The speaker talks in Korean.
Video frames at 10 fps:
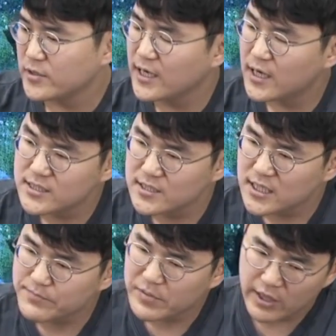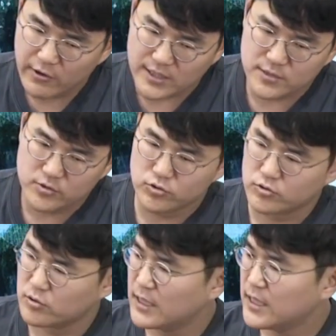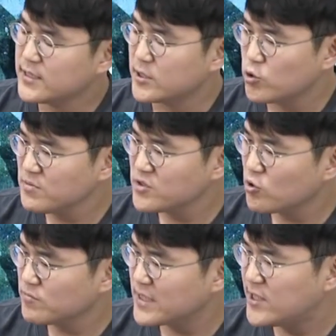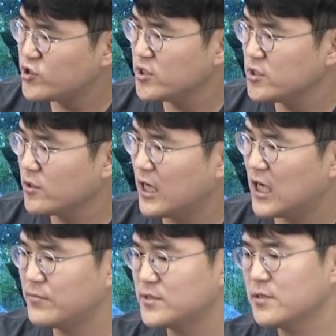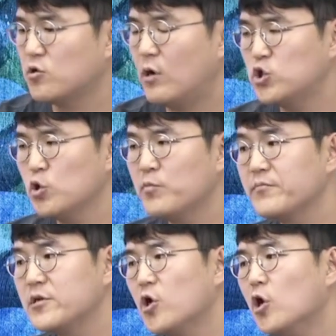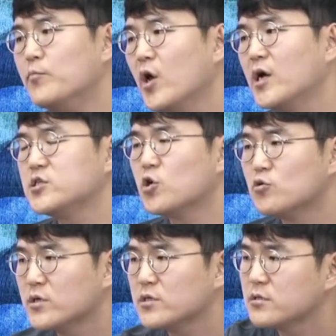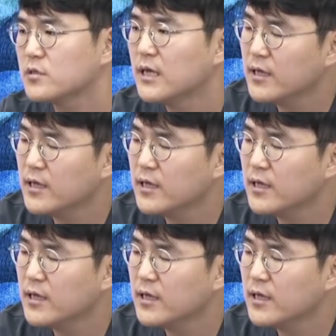내가 지금까지 피해왔어도 이제 조금씩 조금씩 할 수 있는 걸 해가면서 그런 활동 범위를 넓혀야지 결국에는